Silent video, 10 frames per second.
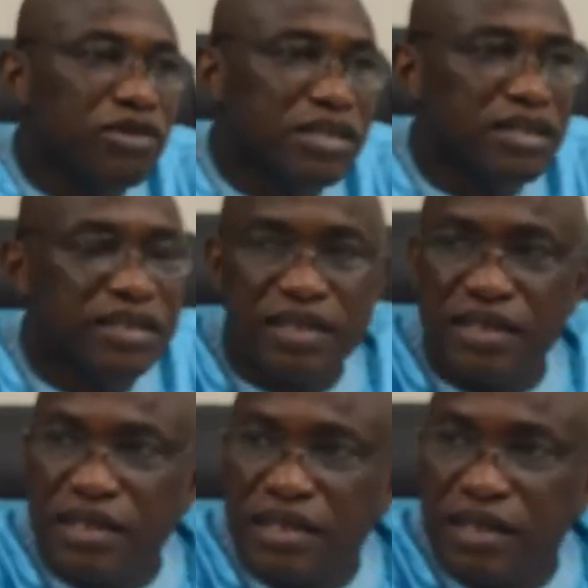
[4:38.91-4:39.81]
Et ça,
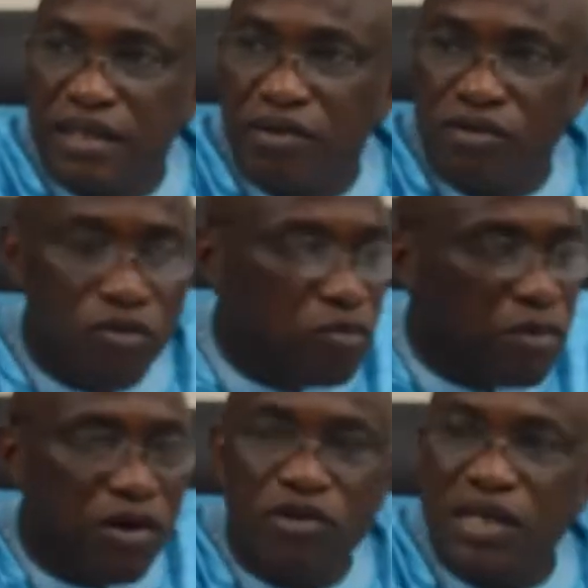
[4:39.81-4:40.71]
il faut dire que
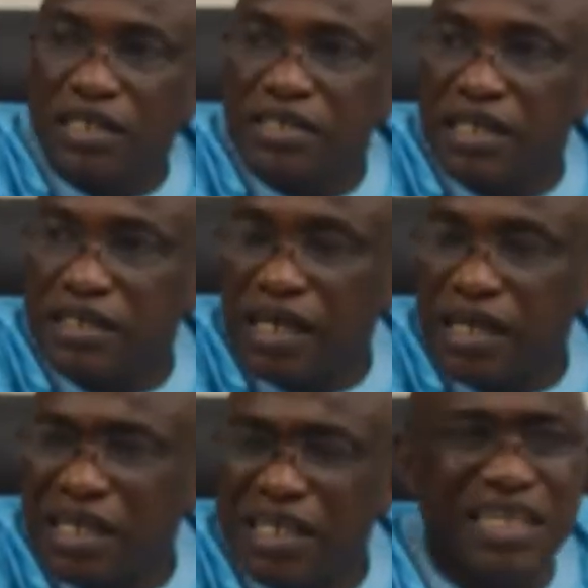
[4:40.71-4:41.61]
si la PRA
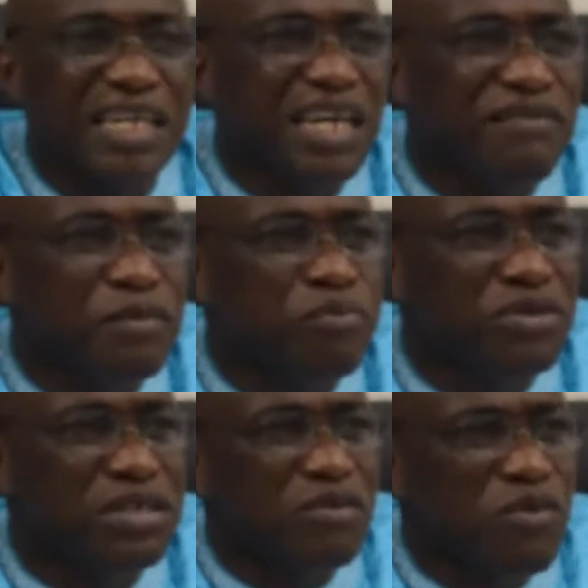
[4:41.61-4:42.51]
a des ruptures, nous,
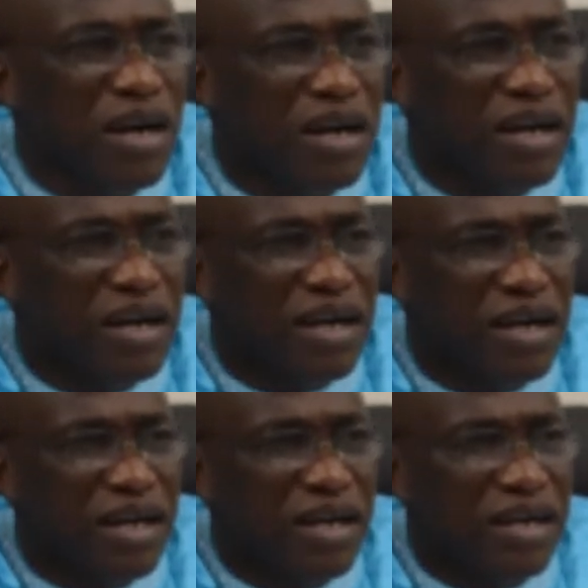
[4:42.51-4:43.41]
nous avons quand
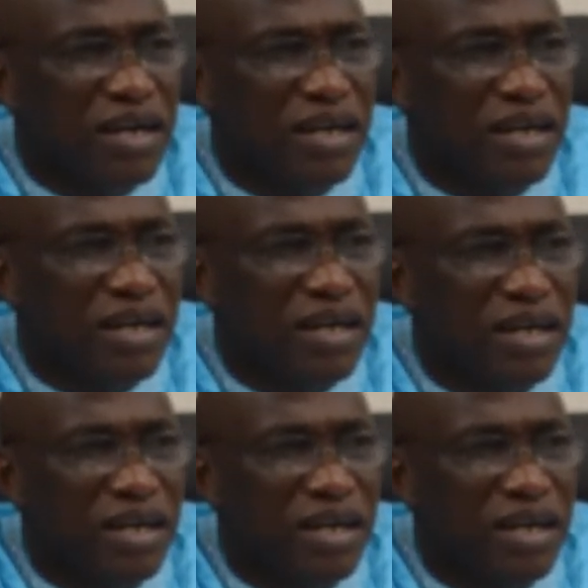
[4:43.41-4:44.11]
même la possibilité de